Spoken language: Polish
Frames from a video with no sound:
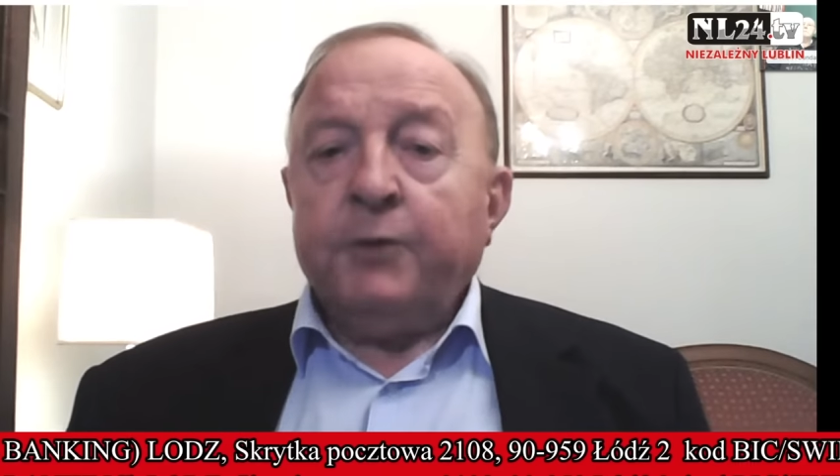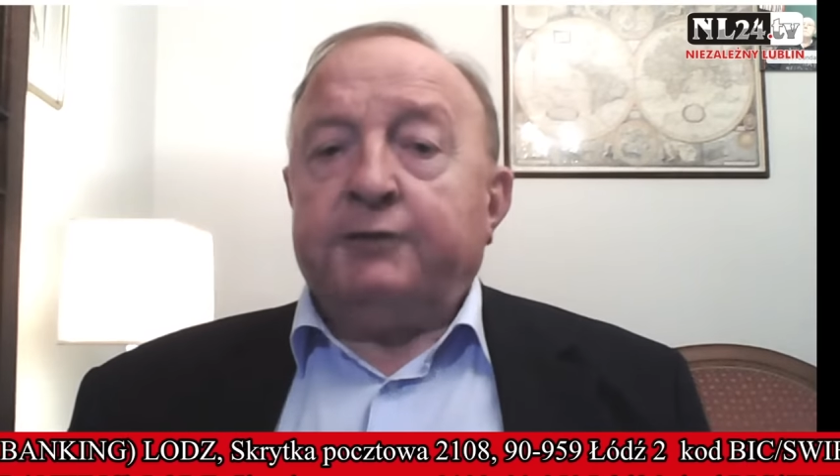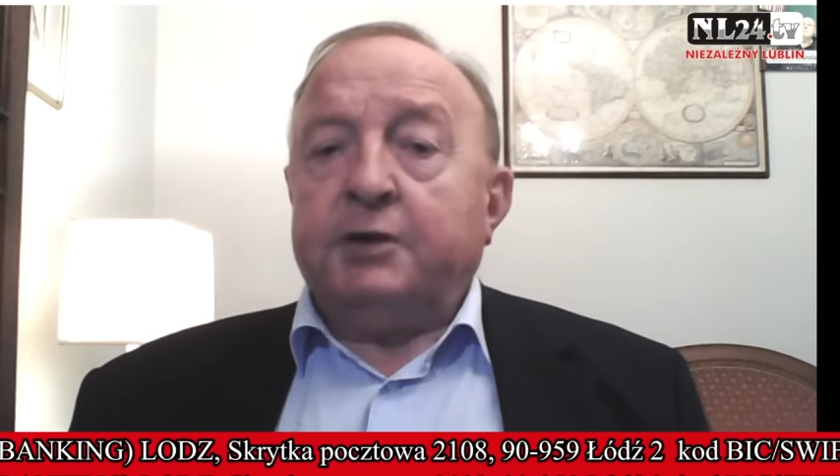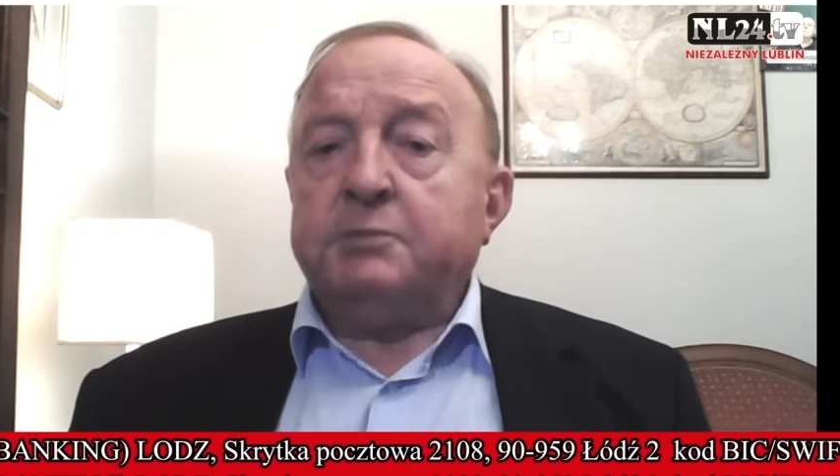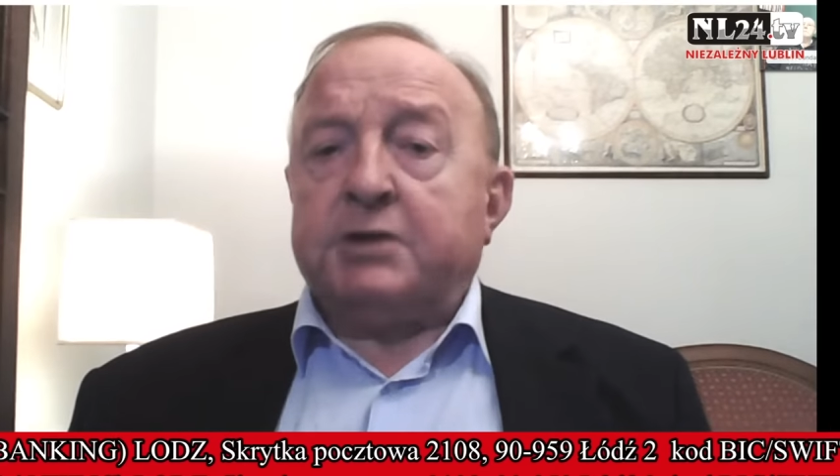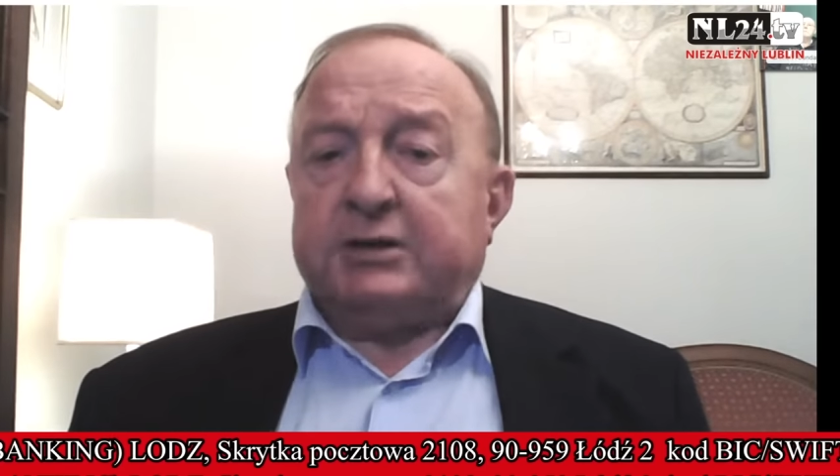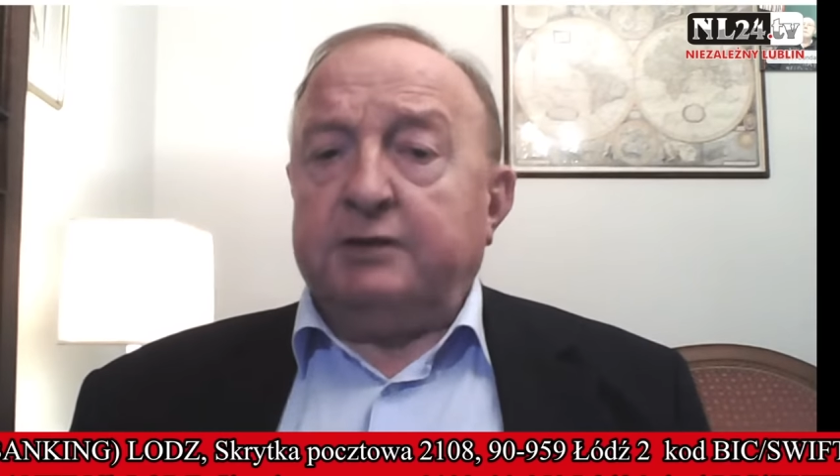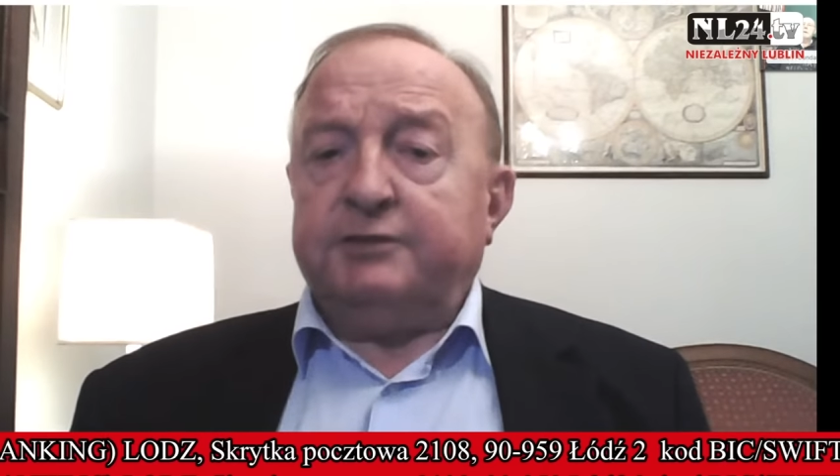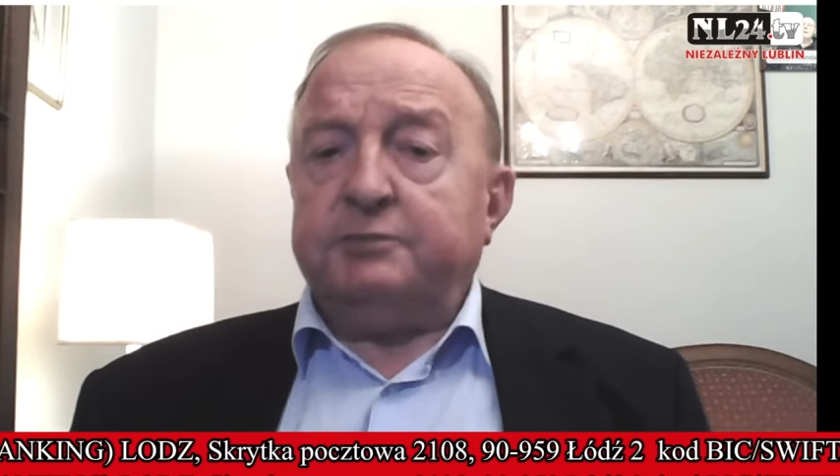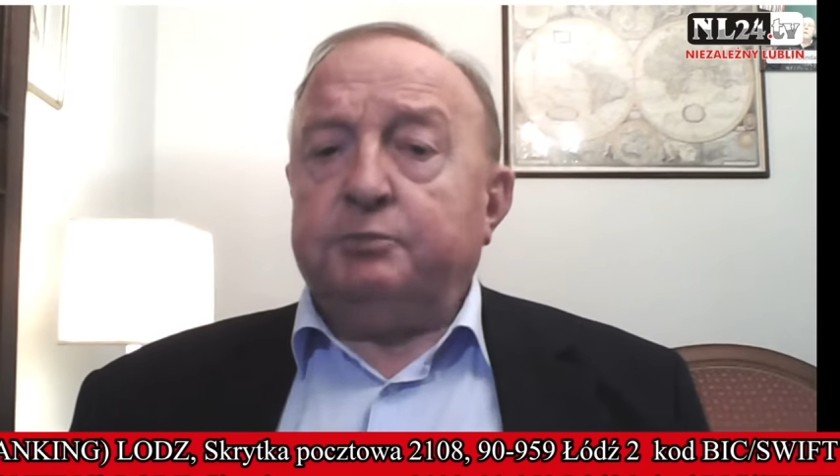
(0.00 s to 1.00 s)
w
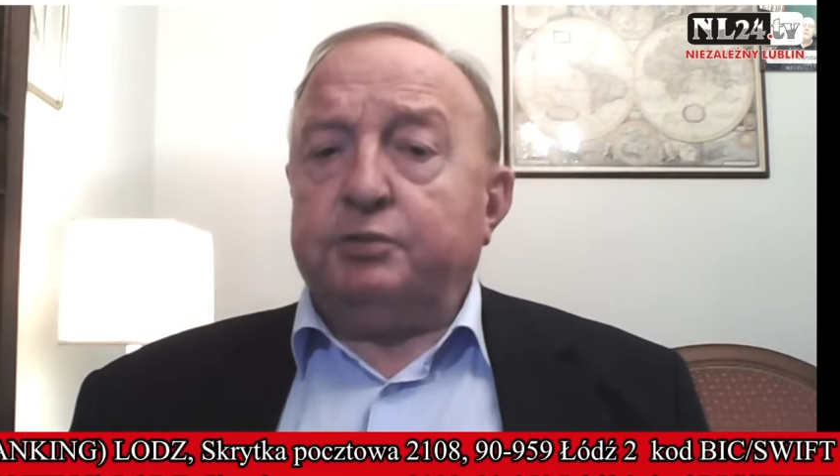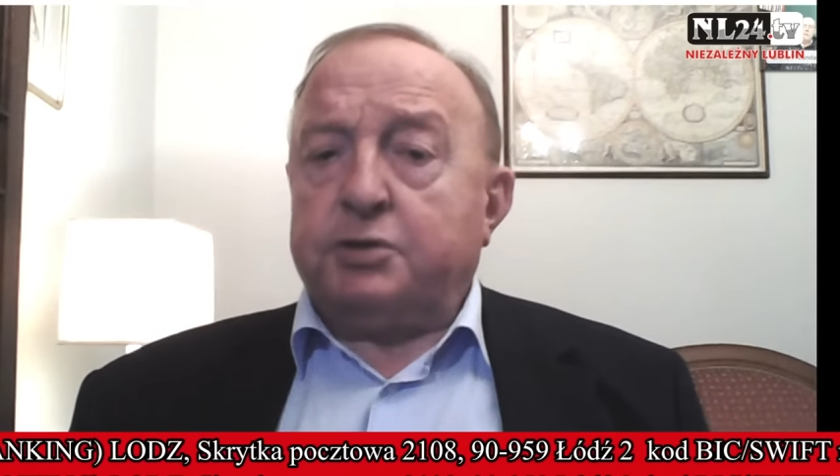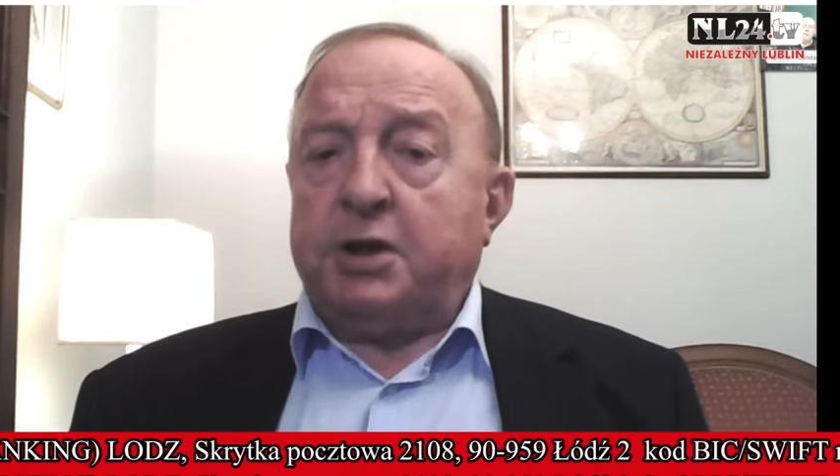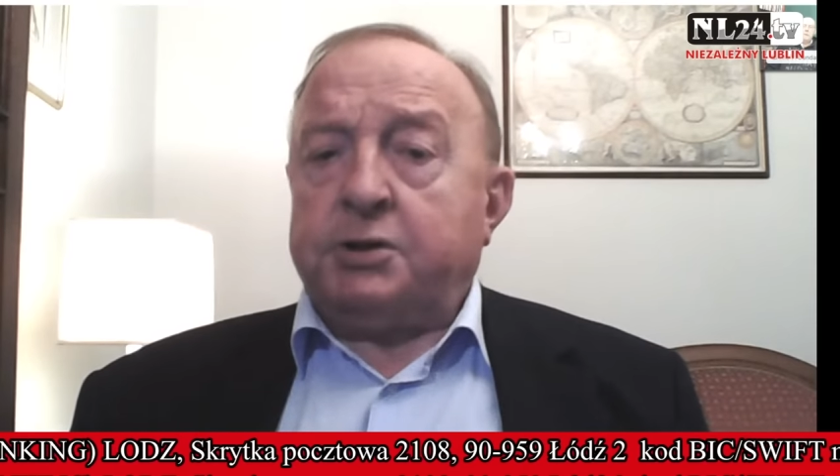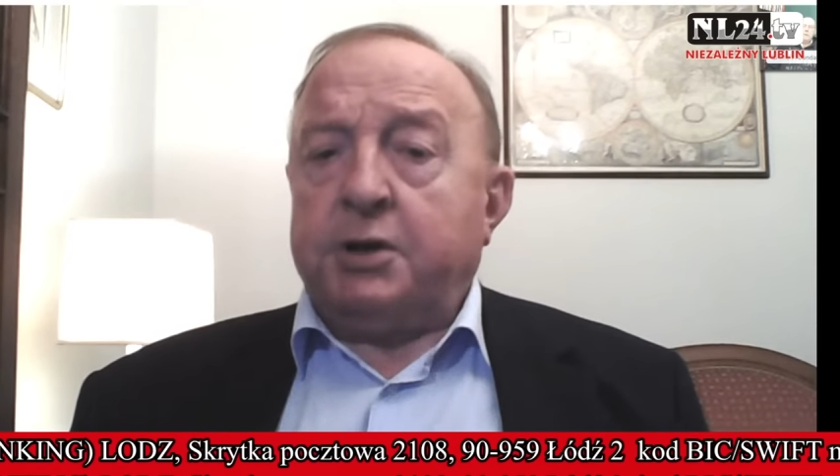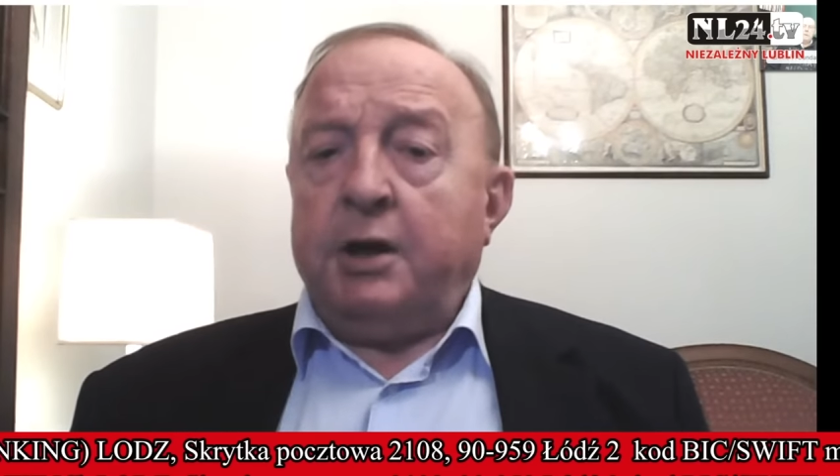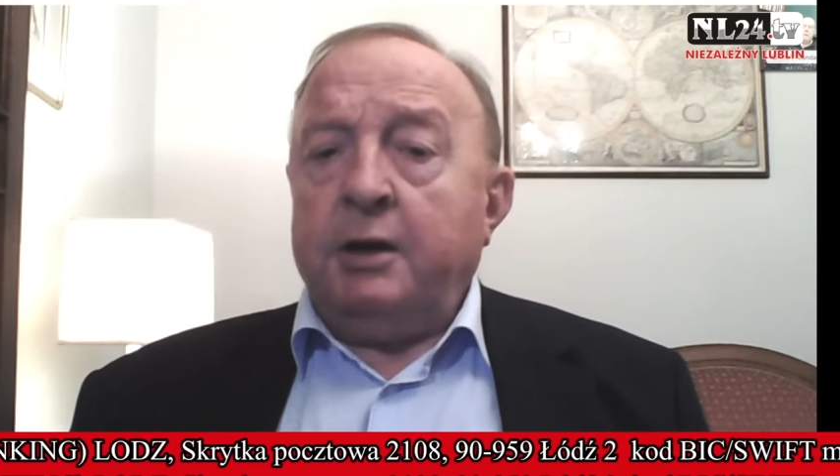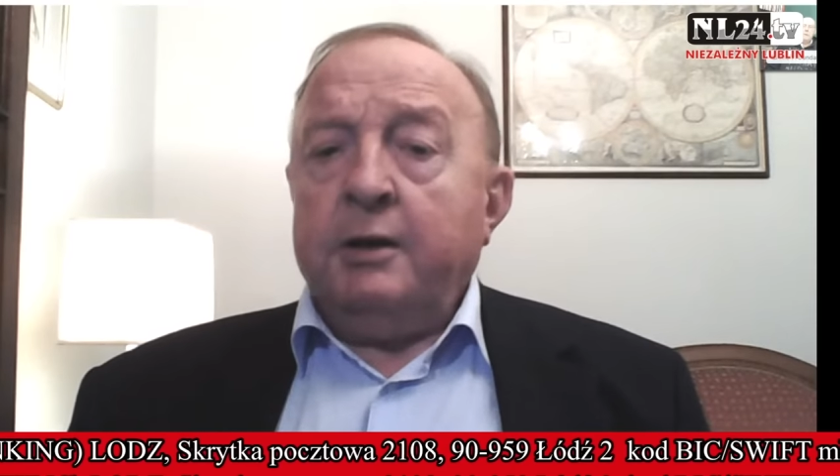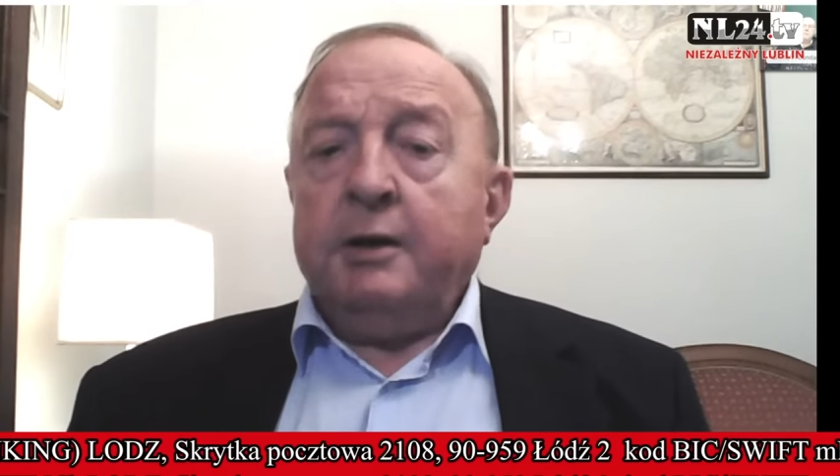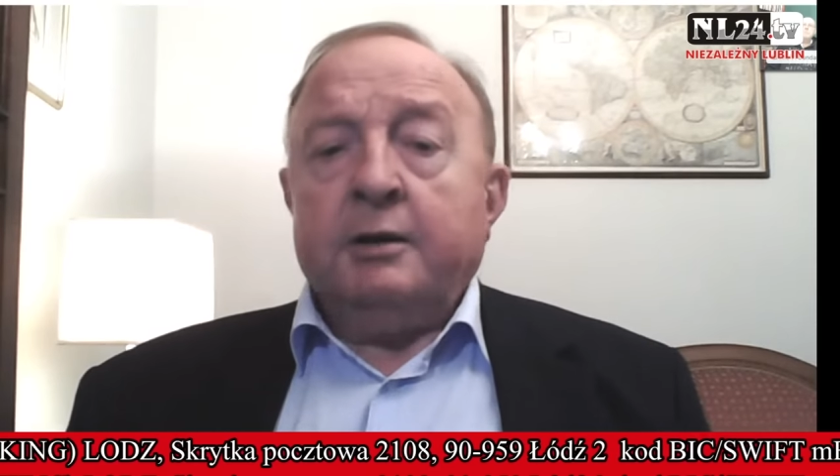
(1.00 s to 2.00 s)
tymczasowym budżecie